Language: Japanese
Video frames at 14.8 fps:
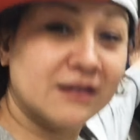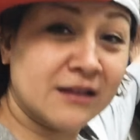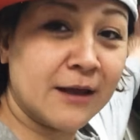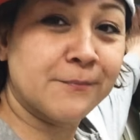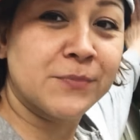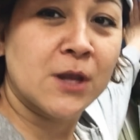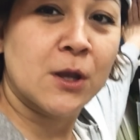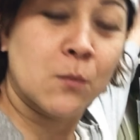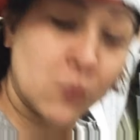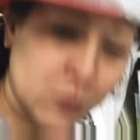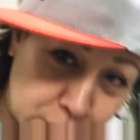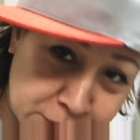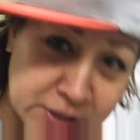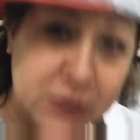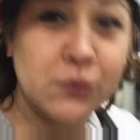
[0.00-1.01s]
ね、も
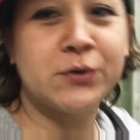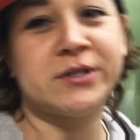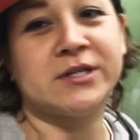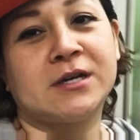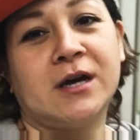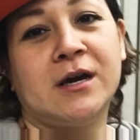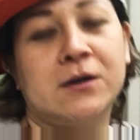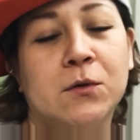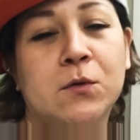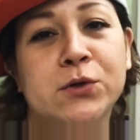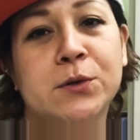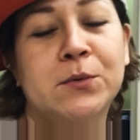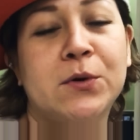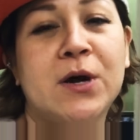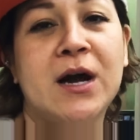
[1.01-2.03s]
のすごい使える。子
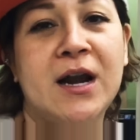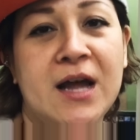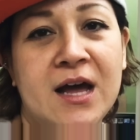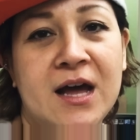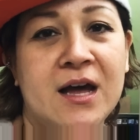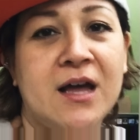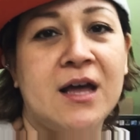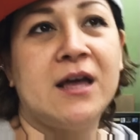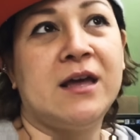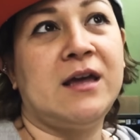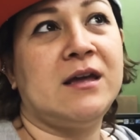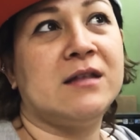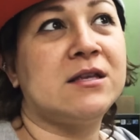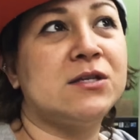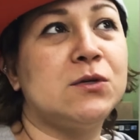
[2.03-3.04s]
供から、
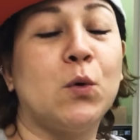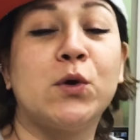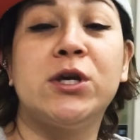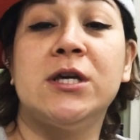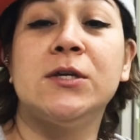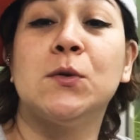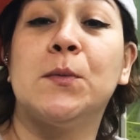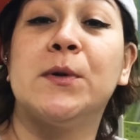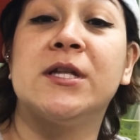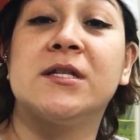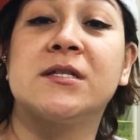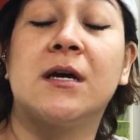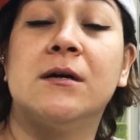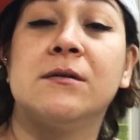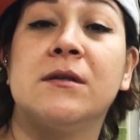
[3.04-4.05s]
えー、私大きい人まで
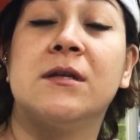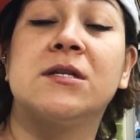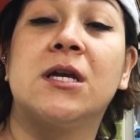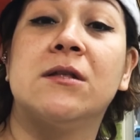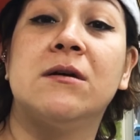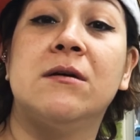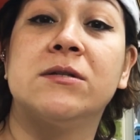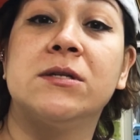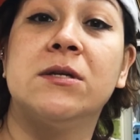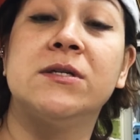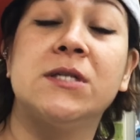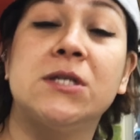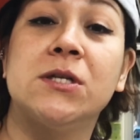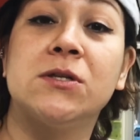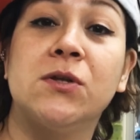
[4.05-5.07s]
使うんですけど、そう
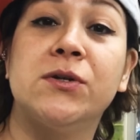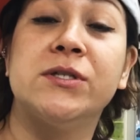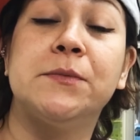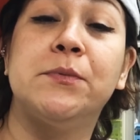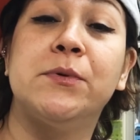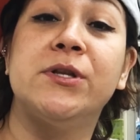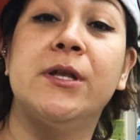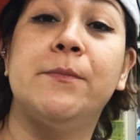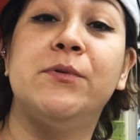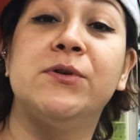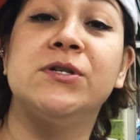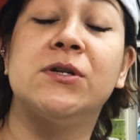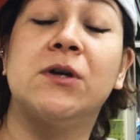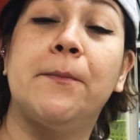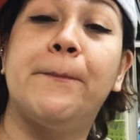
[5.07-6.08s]
すると自分で
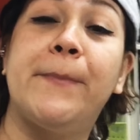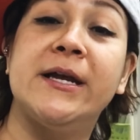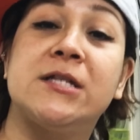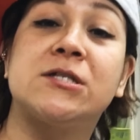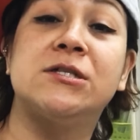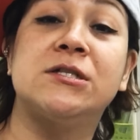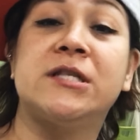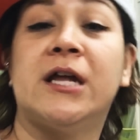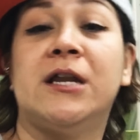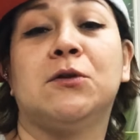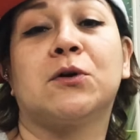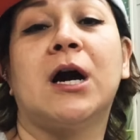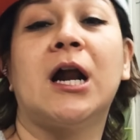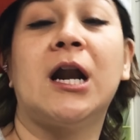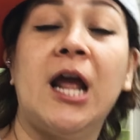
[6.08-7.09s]
文章いっぱい作ったり
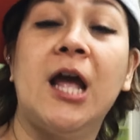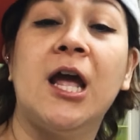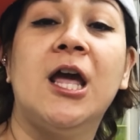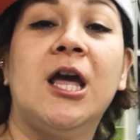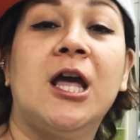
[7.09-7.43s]
とかがね、